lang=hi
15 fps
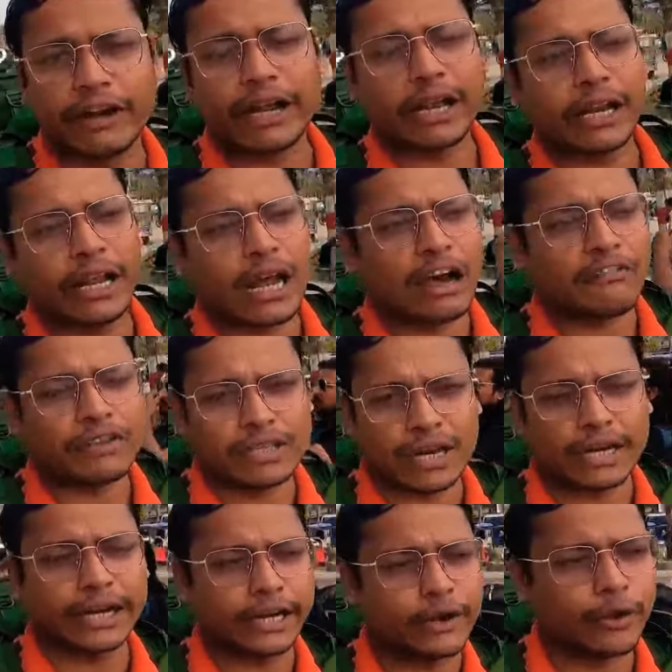वगैरह के लिए काफ़ी
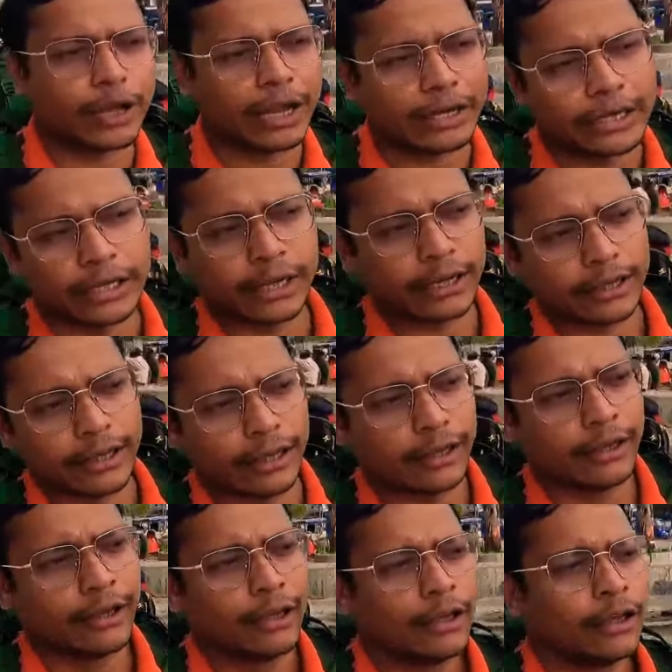सारा डेटा हो गया एडिट करना
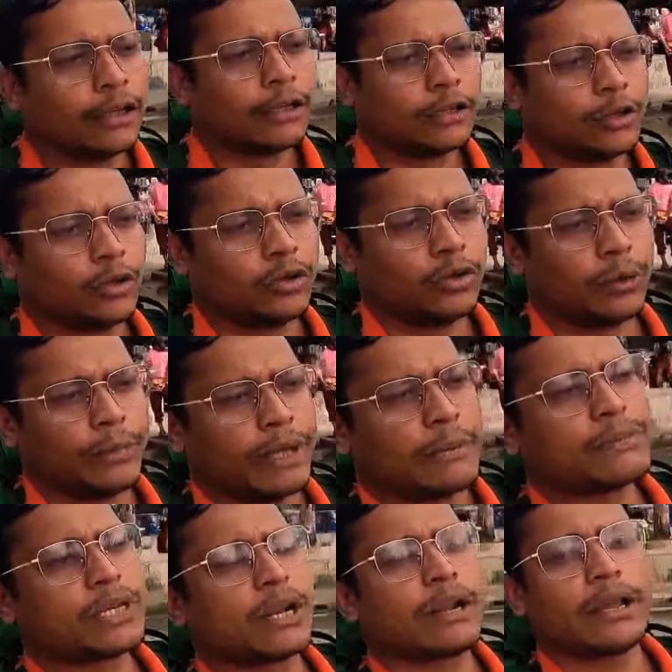है तो अभी
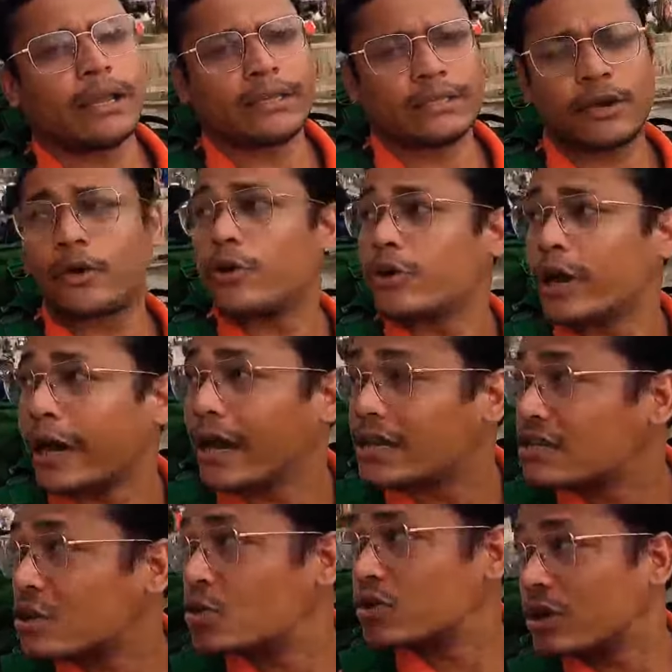हम चल रहे हैं किसी कोई
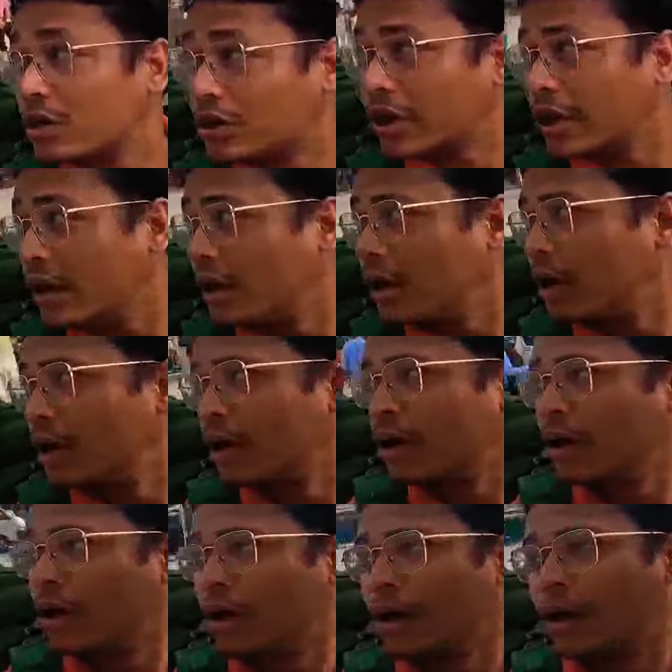गेस्ट हाउस करते
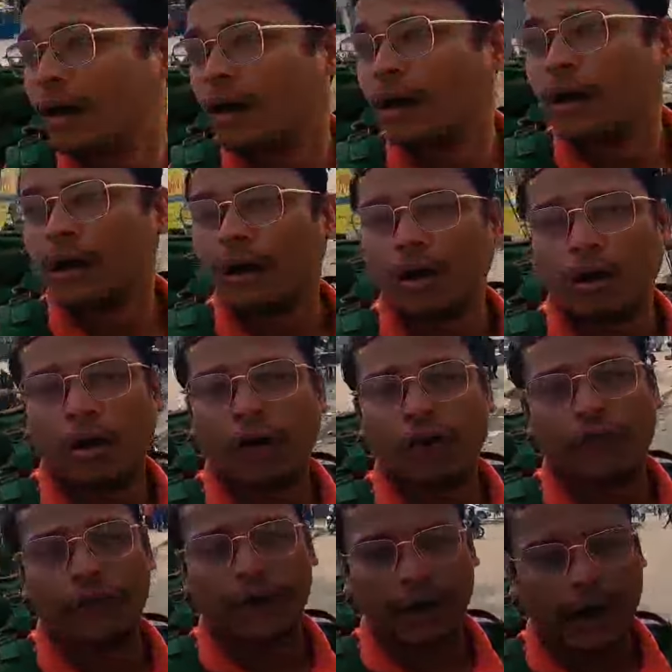हैं
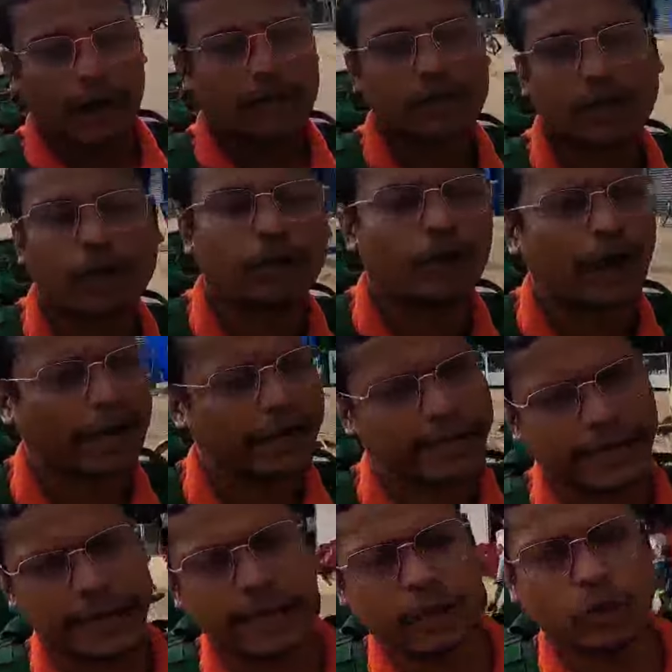और फिर आज
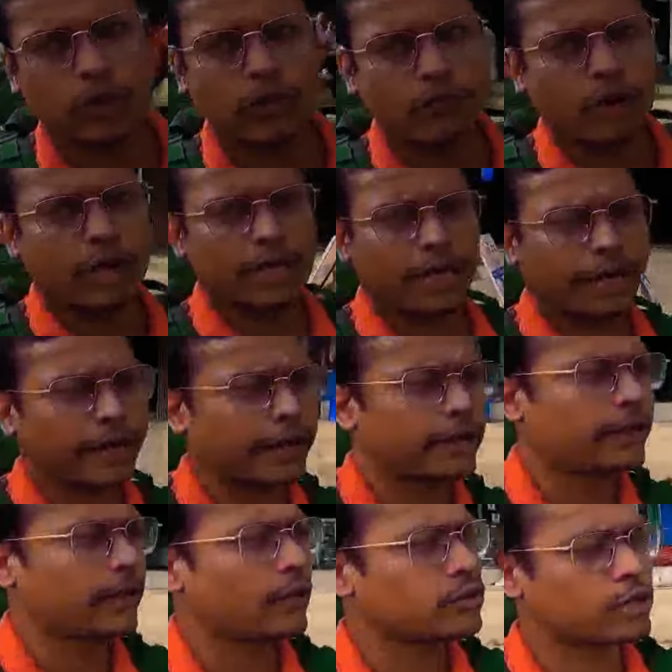एडिट करेंगे दो तीन लोग आज एडिट
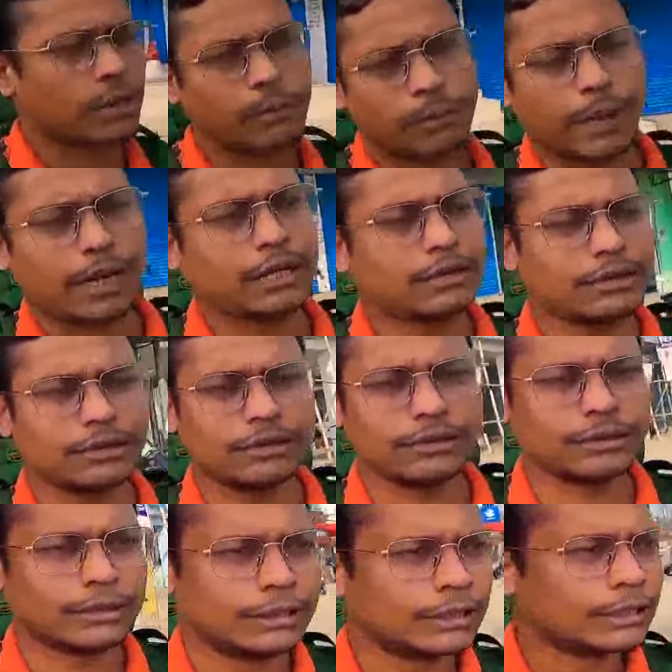कर देंगे उसके बाद
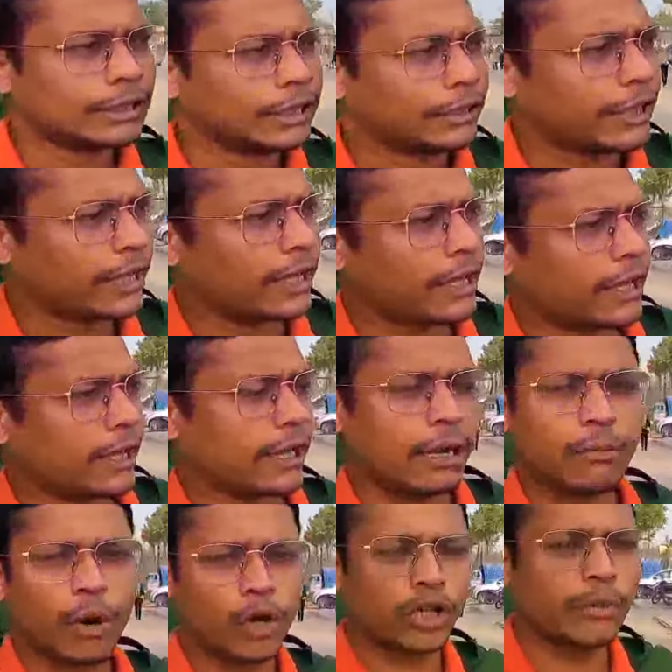निकलेंगे
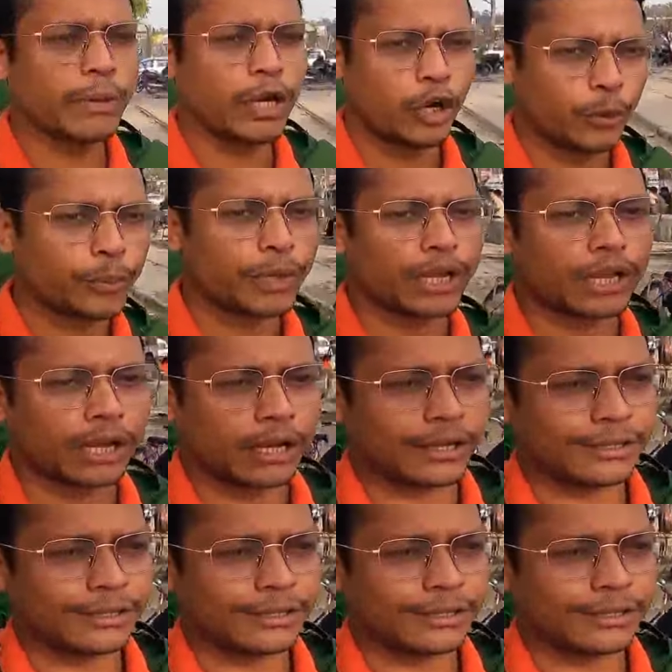कल मॉर्निंग में लुमने के